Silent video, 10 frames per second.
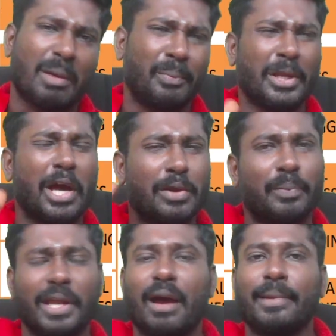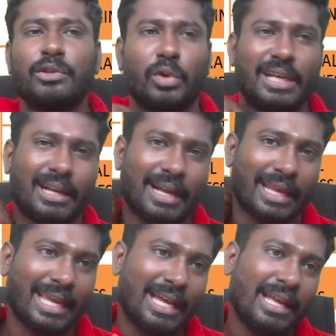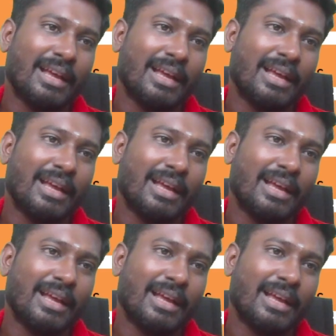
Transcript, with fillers: அப்படியா இப்படியா அப்படின்னு சொல்லிட்டு இருக்காங்க